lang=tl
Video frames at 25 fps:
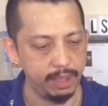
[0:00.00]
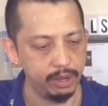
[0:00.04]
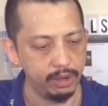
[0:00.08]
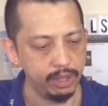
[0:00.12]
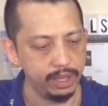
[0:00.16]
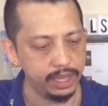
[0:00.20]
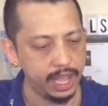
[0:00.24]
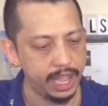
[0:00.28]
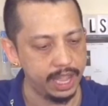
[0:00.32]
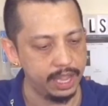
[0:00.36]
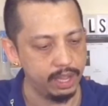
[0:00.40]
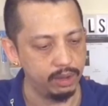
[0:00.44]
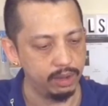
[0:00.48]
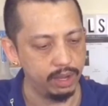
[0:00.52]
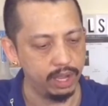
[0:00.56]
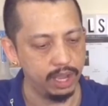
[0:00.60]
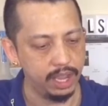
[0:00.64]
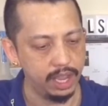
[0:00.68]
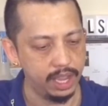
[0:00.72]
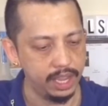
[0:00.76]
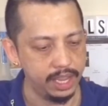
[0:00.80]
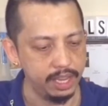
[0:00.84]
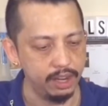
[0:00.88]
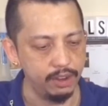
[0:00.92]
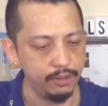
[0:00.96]
Meron tayong
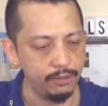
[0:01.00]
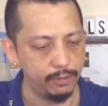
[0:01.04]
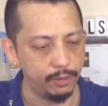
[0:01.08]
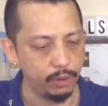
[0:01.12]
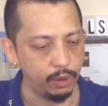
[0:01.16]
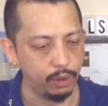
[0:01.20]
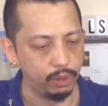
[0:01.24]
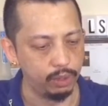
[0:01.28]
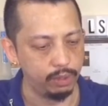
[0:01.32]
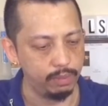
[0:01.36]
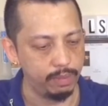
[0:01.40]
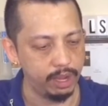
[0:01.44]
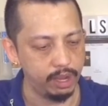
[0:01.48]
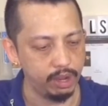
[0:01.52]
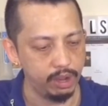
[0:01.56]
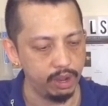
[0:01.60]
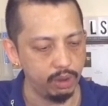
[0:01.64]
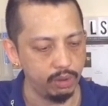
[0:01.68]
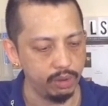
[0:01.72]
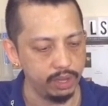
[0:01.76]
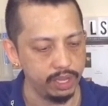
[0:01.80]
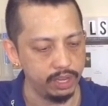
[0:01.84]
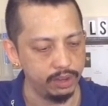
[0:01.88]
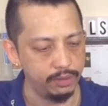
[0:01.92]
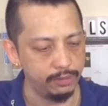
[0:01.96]
uh, earphone. Meron
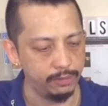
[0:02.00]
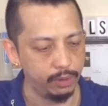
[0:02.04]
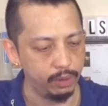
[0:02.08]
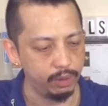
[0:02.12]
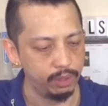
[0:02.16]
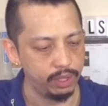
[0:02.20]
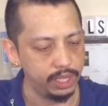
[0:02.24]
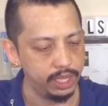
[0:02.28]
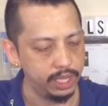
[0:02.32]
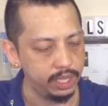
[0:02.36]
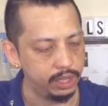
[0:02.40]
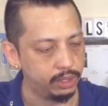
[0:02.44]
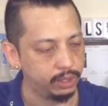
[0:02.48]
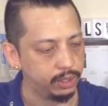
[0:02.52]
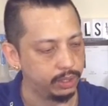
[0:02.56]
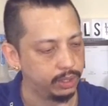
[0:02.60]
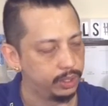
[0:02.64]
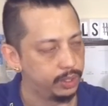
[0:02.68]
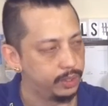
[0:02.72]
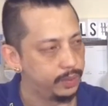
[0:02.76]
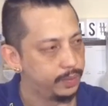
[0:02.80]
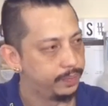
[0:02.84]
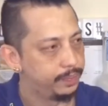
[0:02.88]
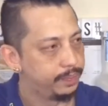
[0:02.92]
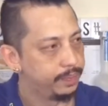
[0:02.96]
akong earphone
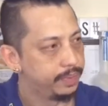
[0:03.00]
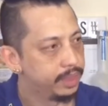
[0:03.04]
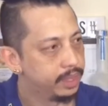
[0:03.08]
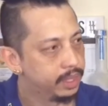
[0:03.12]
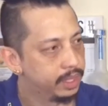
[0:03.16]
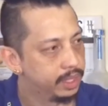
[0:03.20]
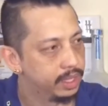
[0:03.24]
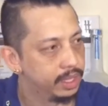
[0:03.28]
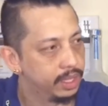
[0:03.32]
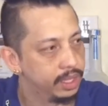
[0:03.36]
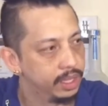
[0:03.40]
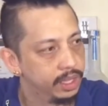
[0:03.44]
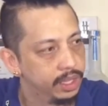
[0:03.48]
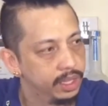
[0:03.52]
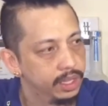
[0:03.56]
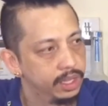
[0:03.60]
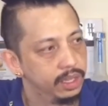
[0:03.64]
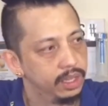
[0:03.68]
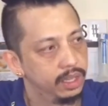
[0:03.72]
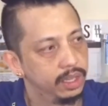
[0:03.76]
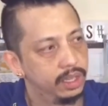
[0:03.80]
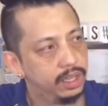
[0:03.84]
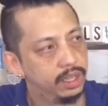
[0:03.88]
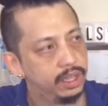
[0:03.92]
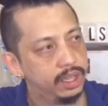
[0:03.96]
dito.
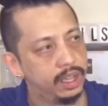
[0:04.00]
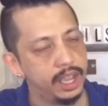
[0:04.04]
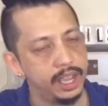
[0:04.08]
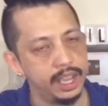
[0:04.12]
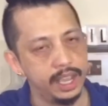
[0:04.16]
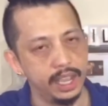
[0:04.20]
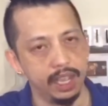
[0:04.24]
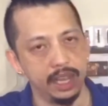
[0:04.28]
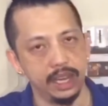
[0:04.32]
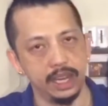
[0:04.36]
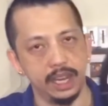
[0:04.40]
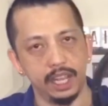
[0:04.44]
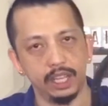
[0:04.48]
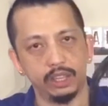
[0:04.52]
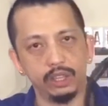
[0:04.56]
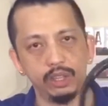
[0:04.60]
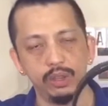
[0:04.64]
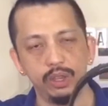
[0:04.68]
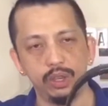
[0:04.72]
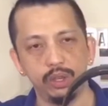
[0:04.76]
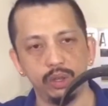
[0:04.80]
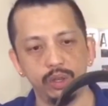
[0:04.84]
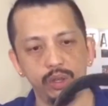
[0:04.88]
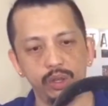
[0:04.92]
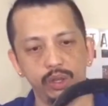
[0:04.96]
Ayan, ito
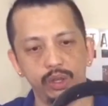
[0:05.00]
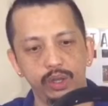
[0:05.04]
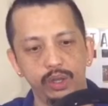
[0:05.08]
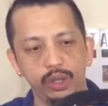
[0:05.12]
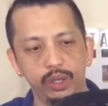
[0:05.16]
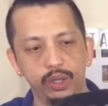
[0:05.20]
yung